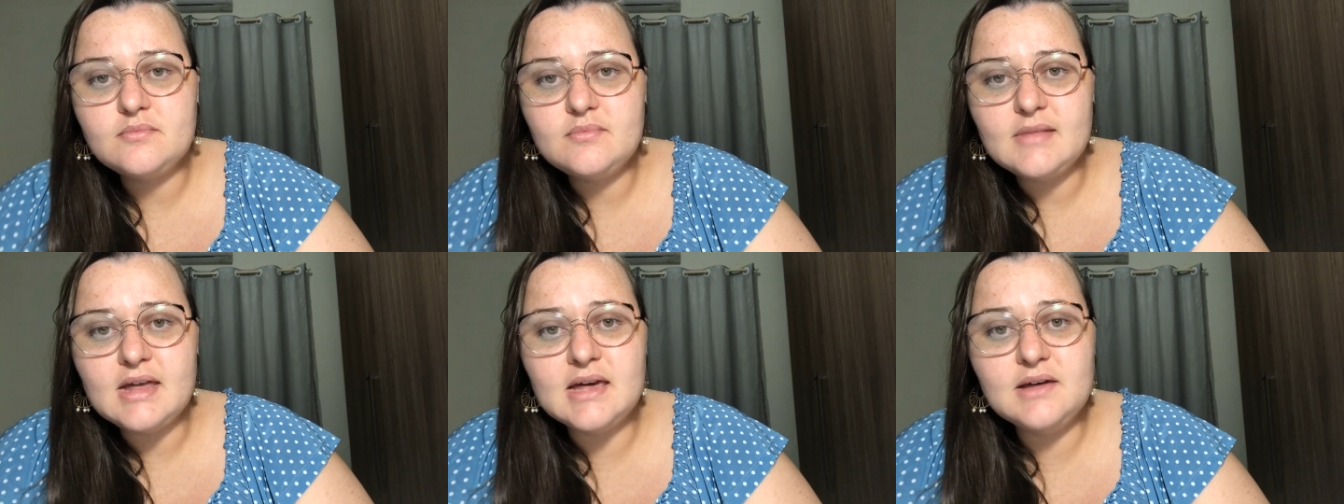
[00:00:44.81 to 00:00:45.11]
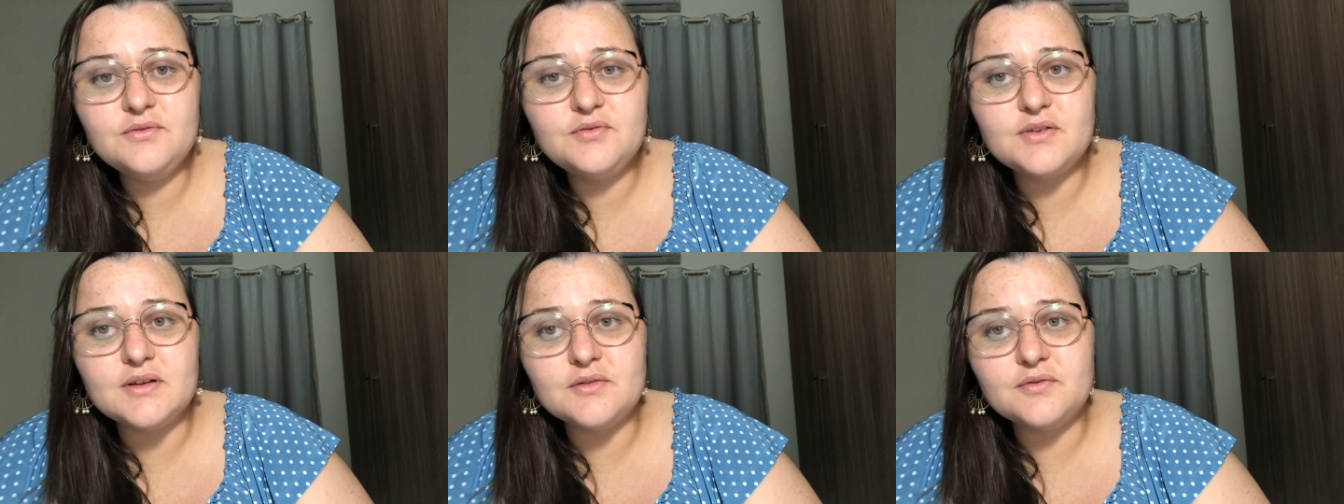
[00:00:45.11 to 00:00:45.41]

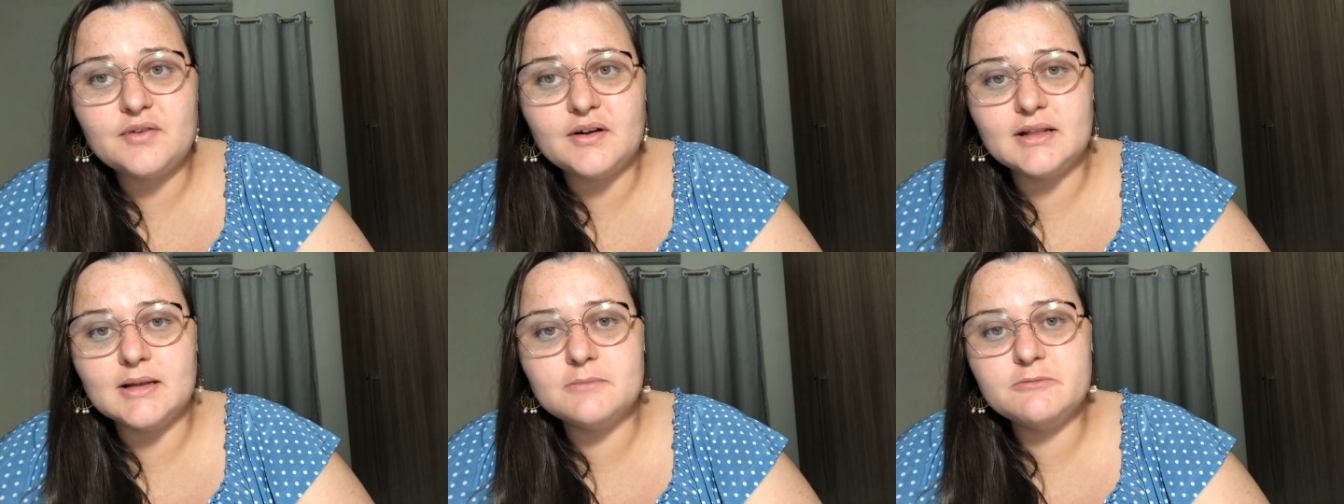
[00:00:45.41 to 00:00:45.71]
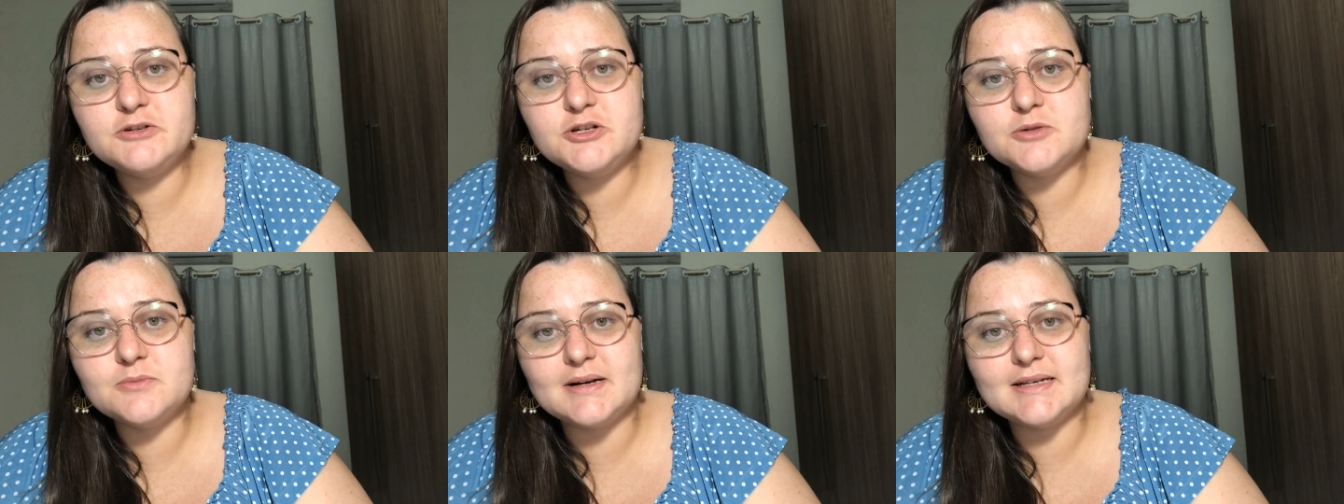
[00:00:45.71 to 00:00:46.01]
Enfim,
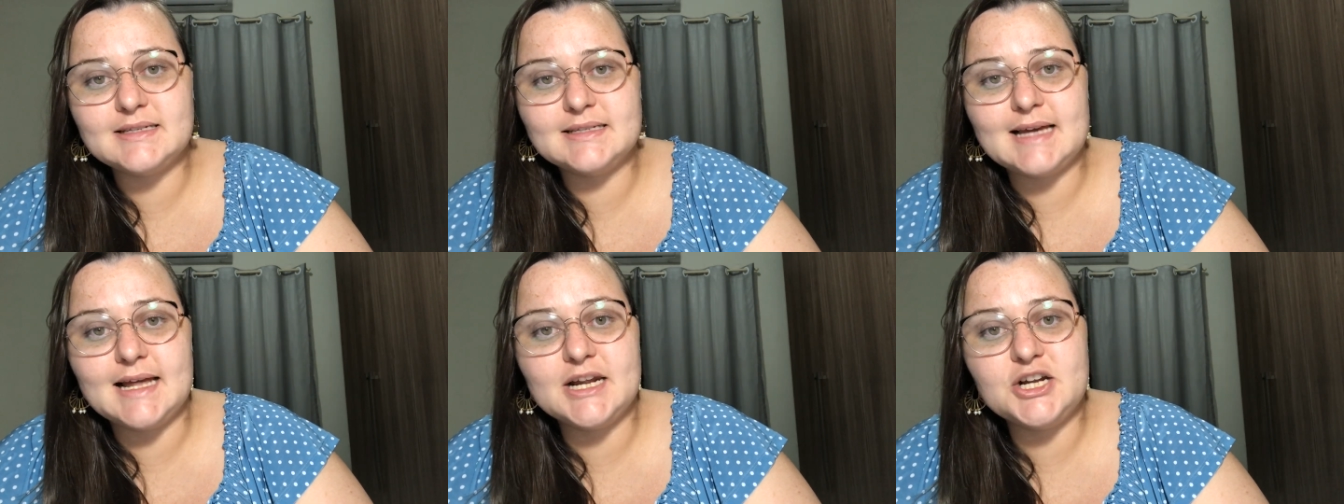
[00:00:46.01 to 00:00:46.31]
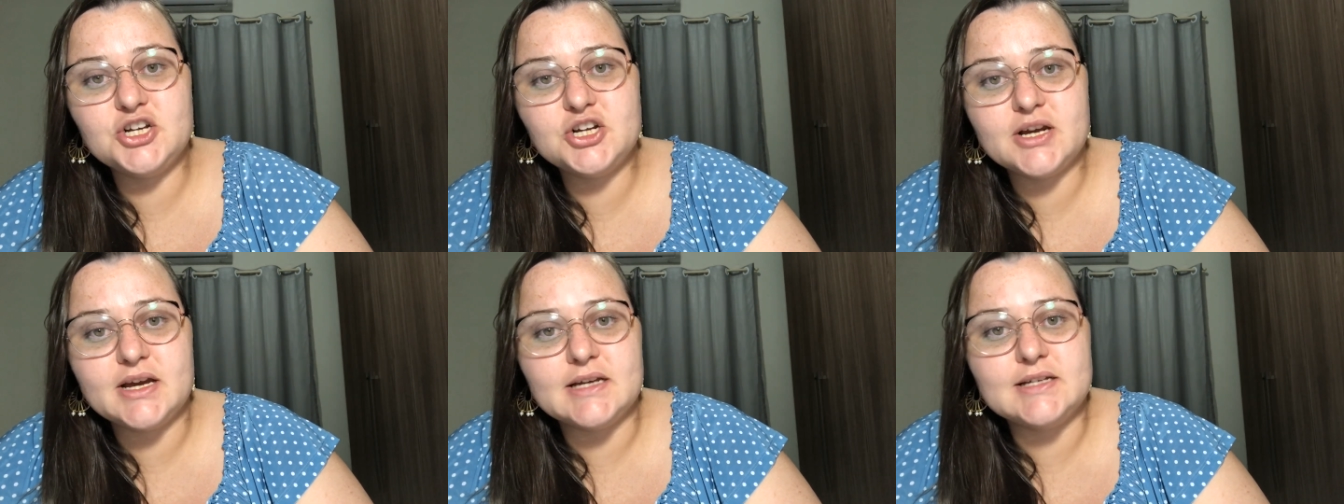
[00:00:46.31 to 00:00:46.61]
falamos de uma série
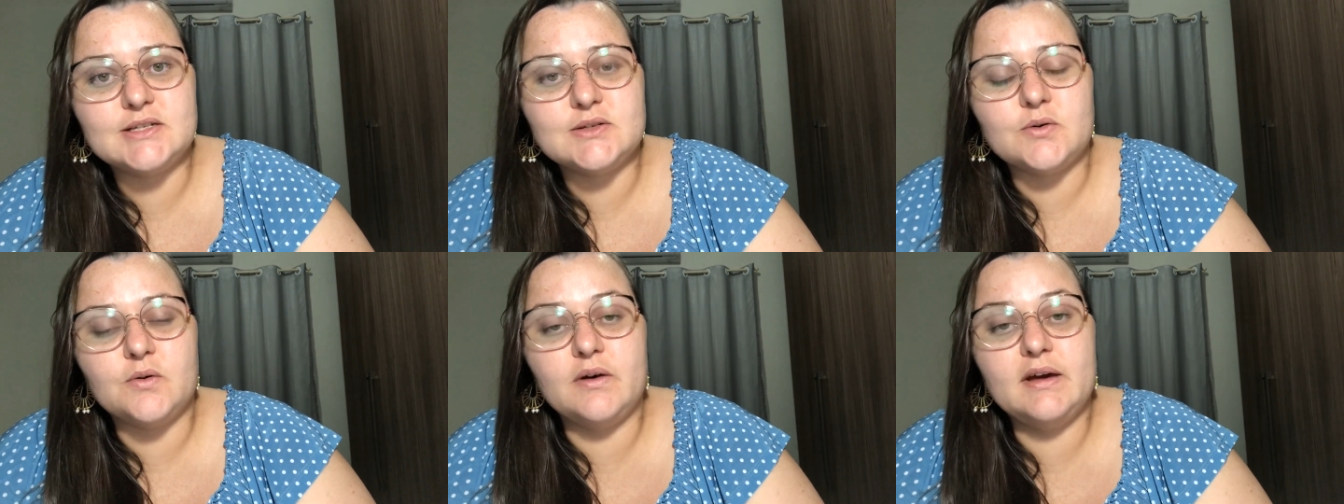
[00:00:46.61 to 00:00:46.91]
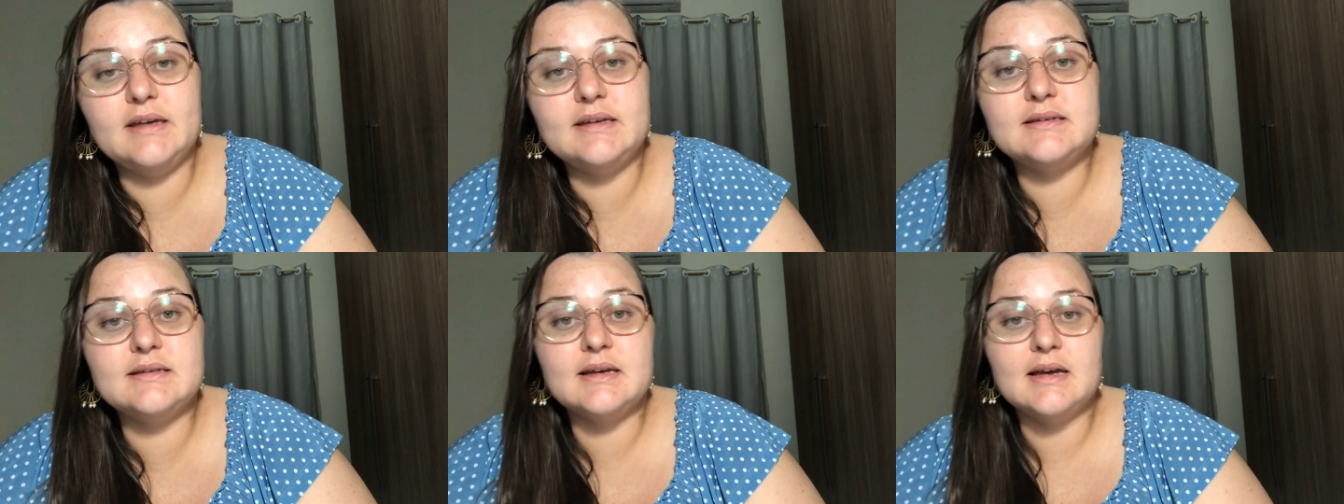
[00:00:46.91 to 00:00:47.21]
de
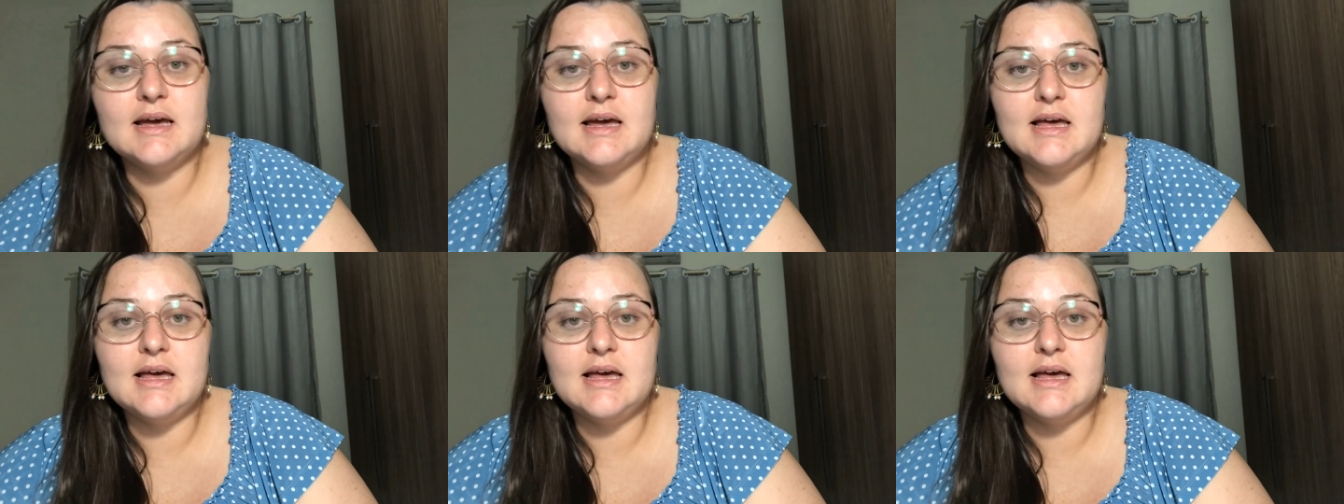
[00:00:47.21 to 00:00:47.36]
questões